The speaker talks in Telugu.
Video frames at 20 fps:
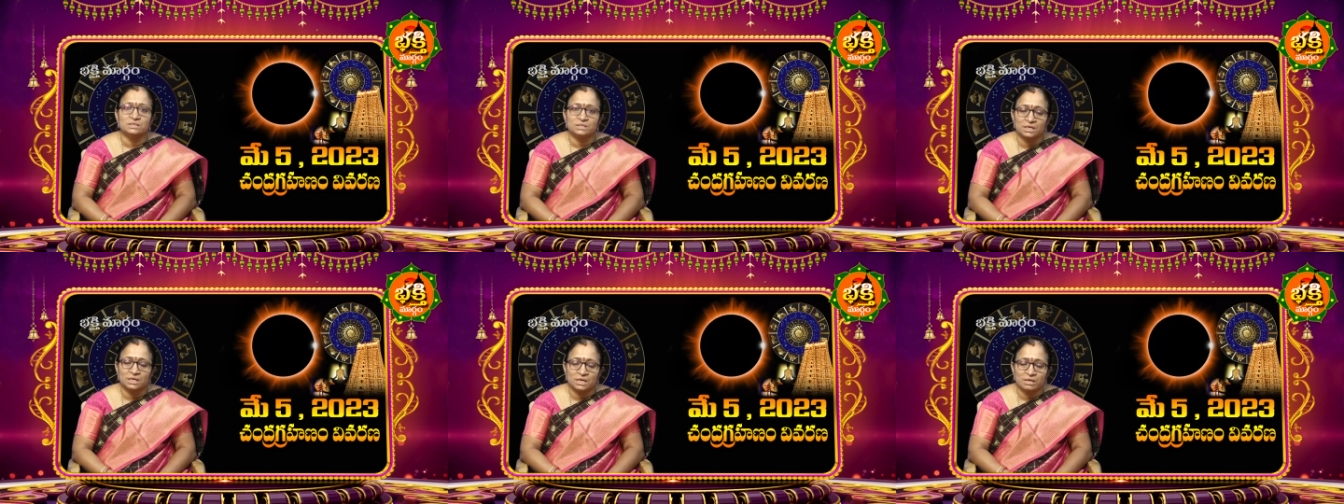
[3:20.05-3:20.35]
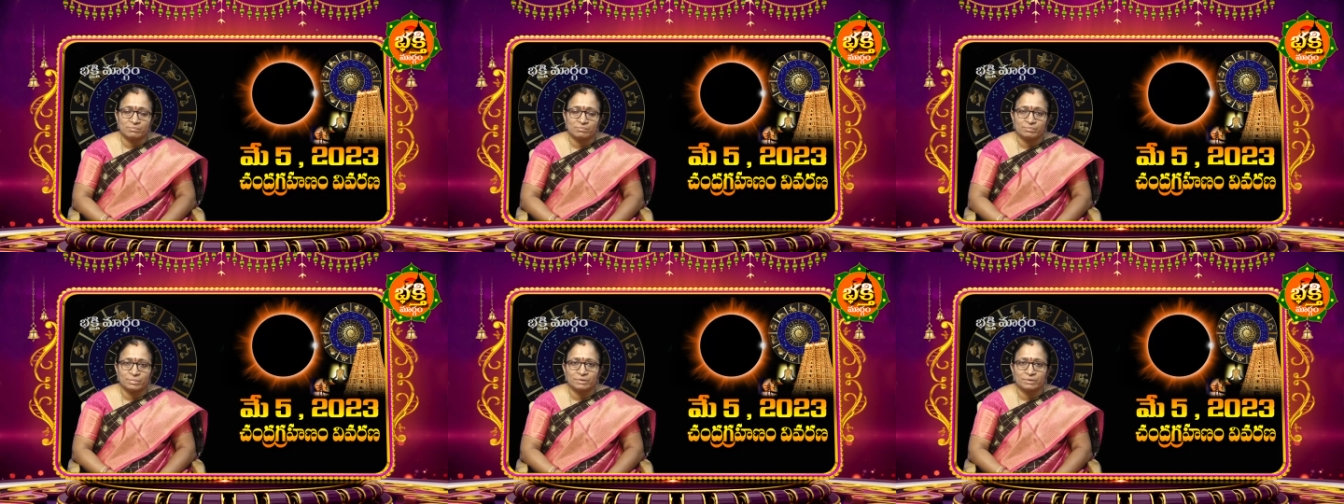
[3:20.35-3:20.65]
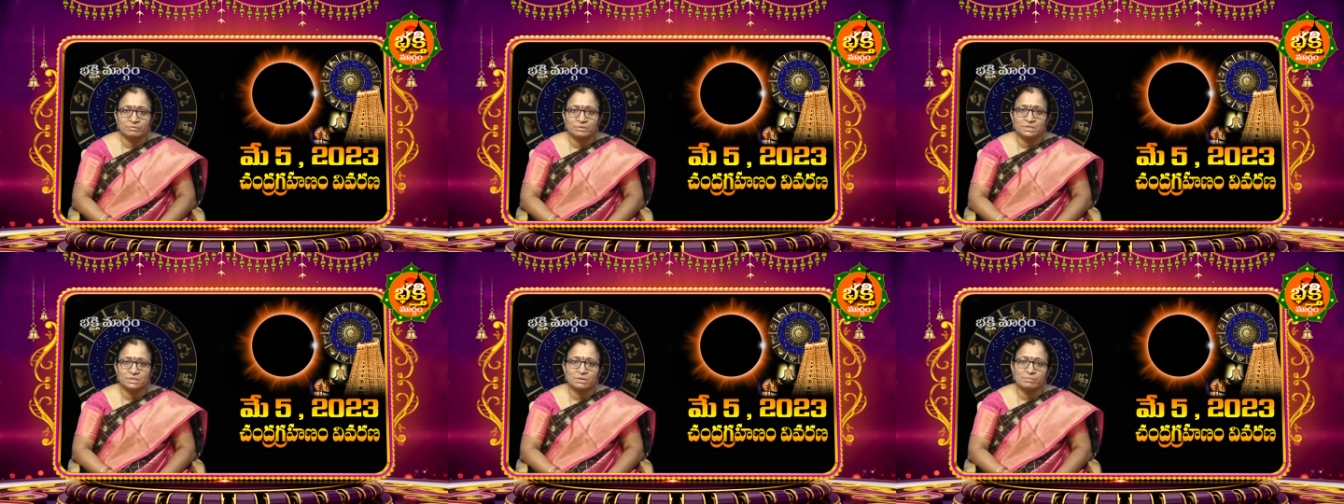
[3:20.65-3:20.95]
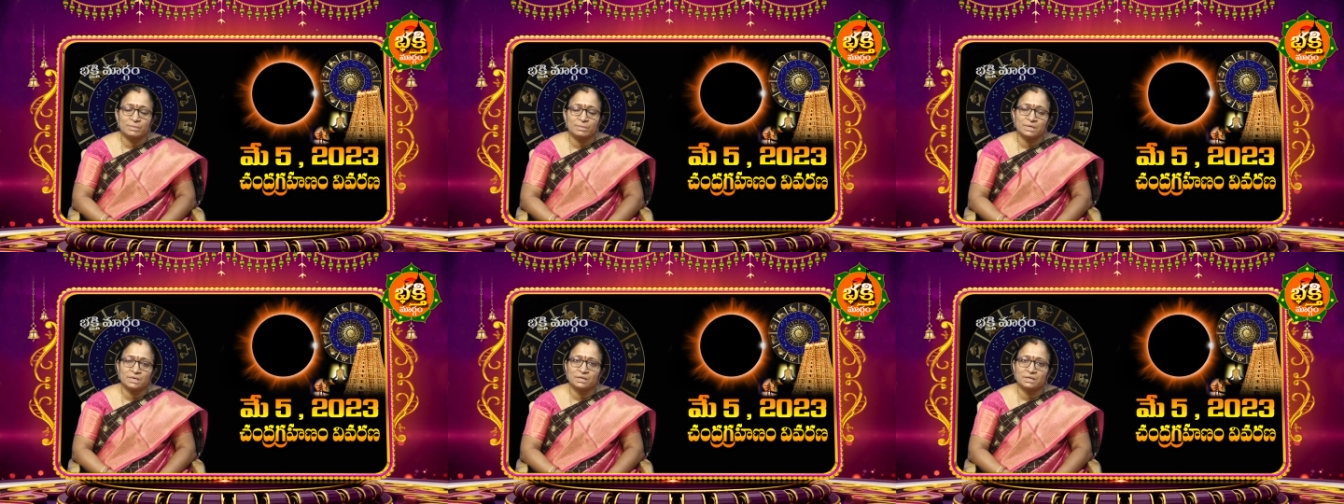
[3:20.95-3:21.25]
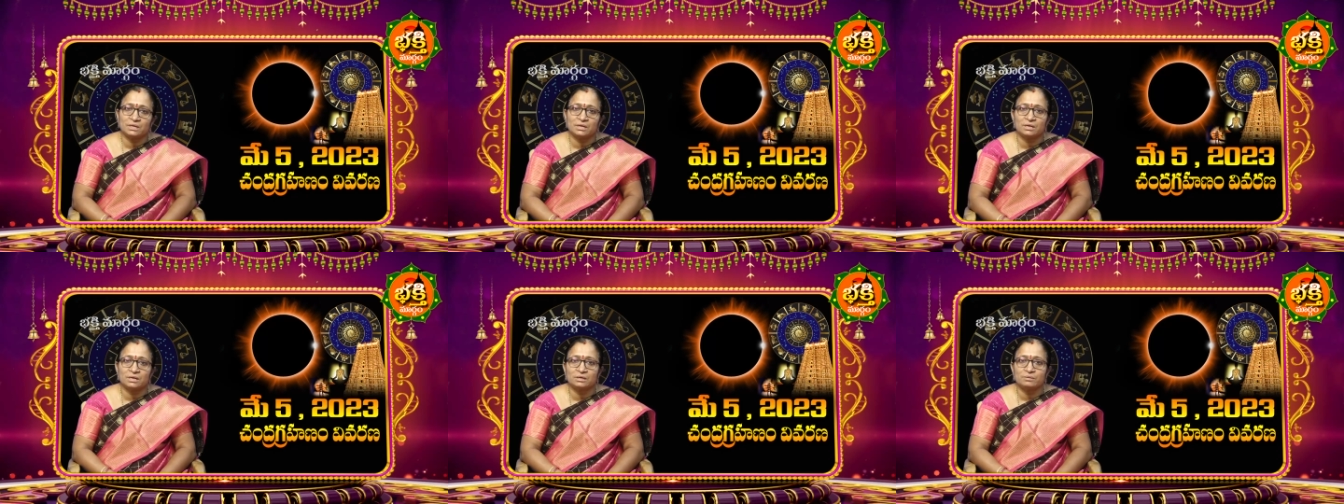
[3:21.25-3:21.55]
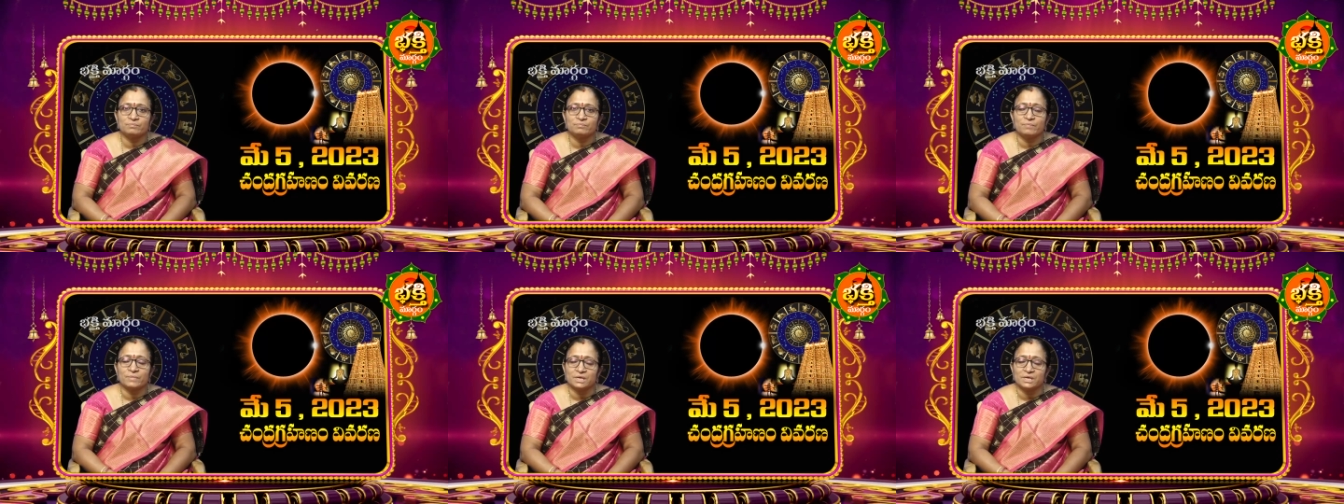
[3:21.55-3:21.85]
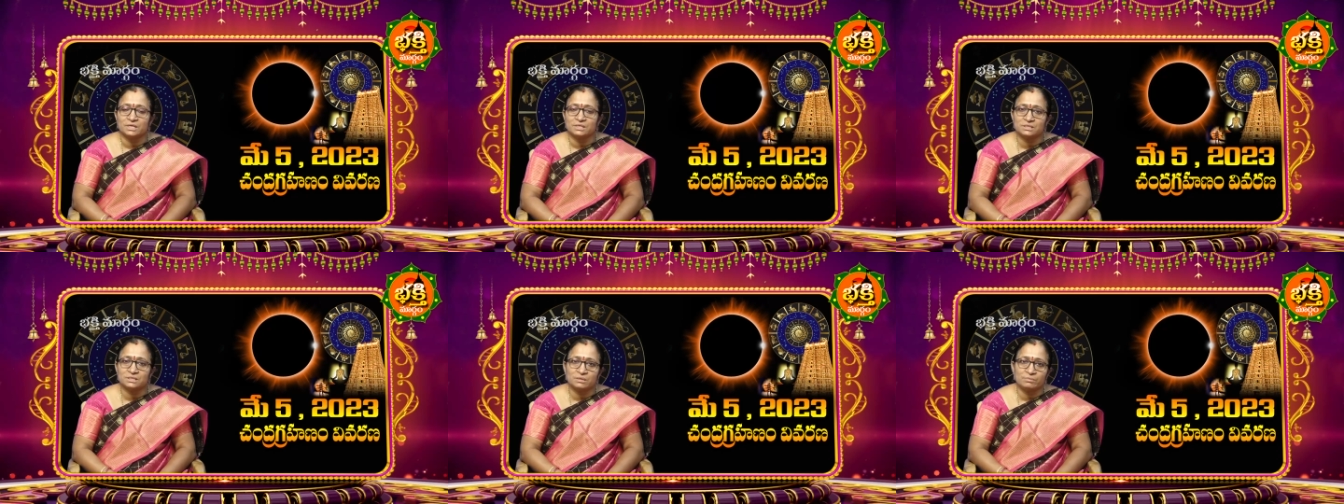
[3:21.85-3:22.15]
చాలా పవిత్రమైన కాలం
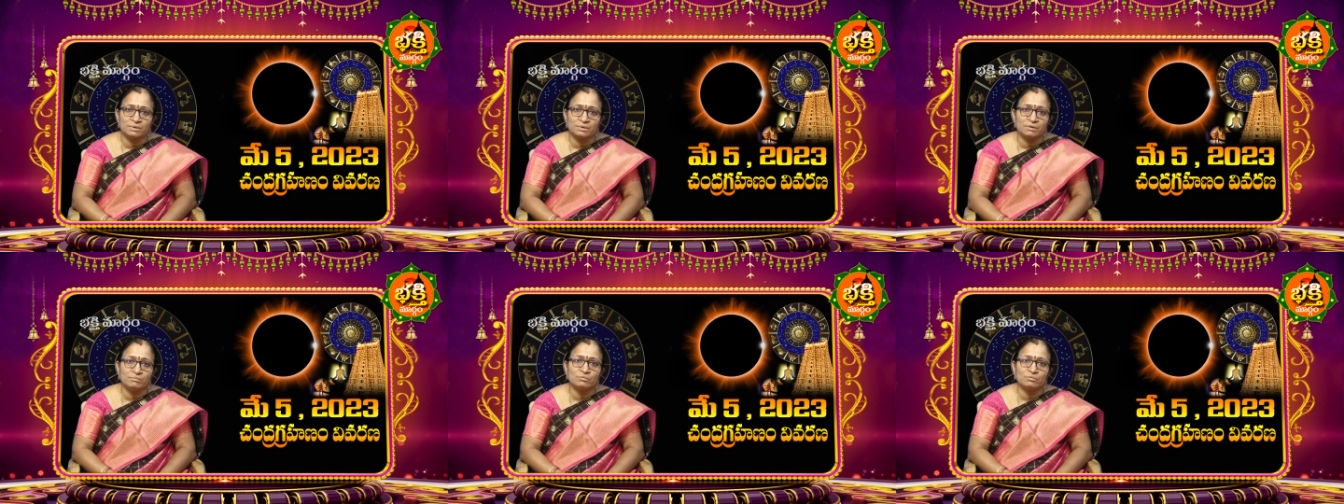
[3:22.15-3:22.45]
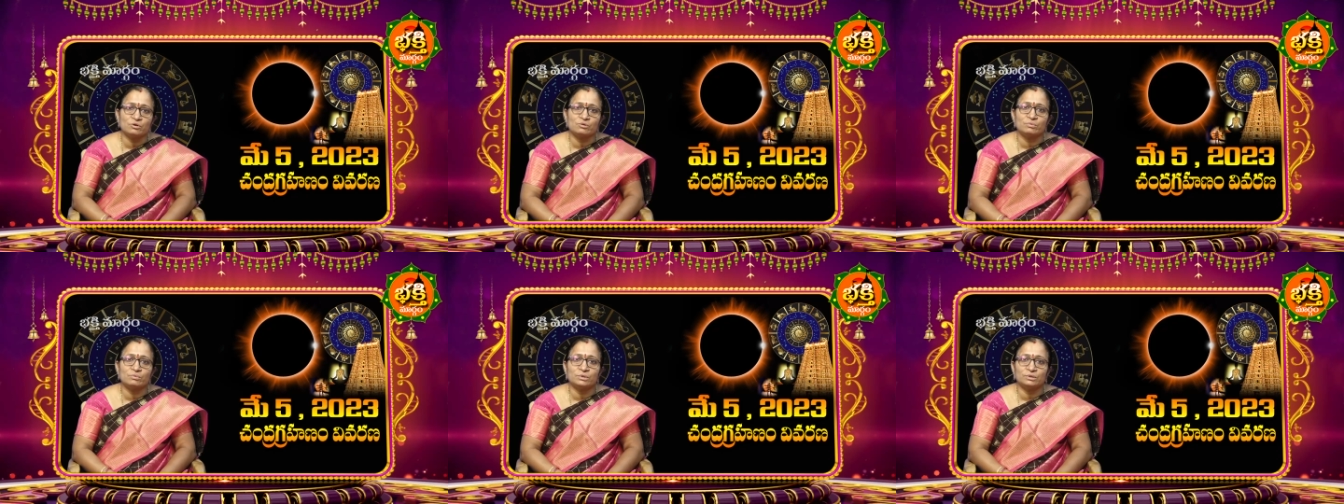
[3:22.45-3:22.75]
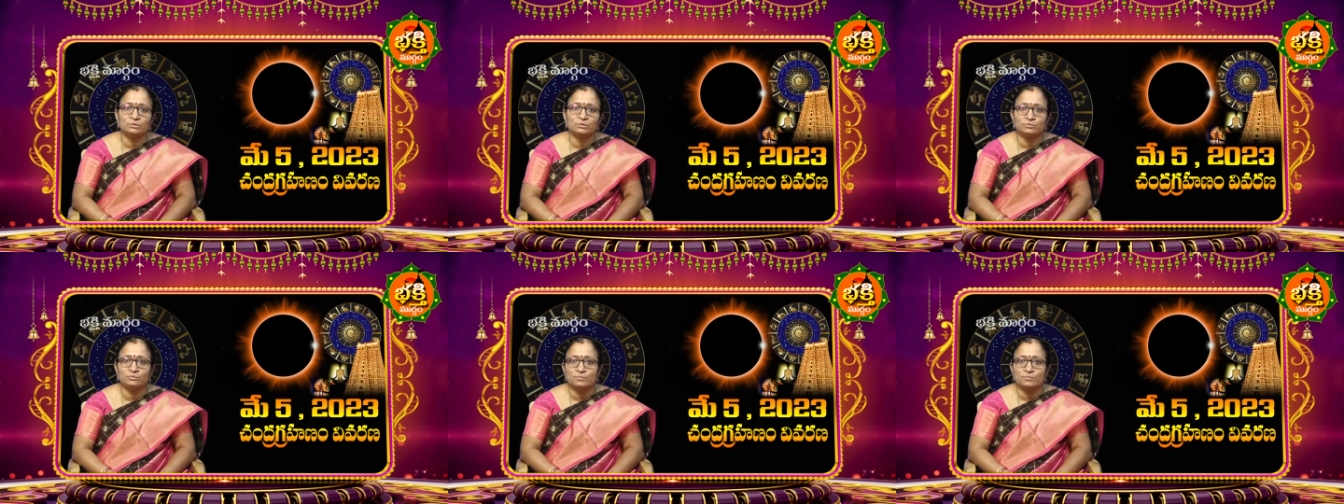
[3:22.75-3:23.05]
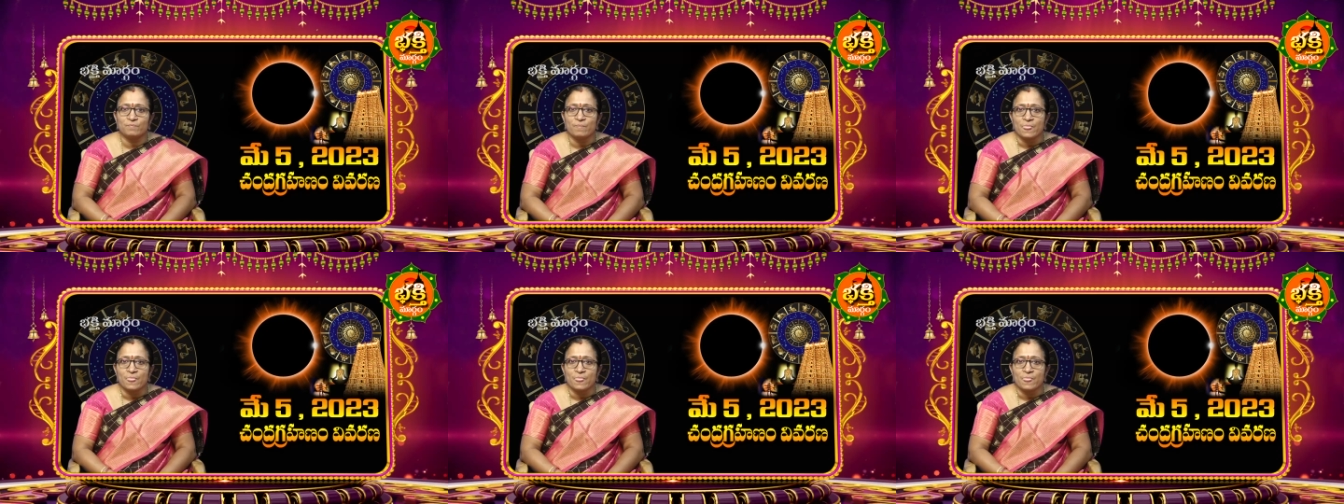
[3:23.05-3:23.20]
ఈ సమయంలో మనకు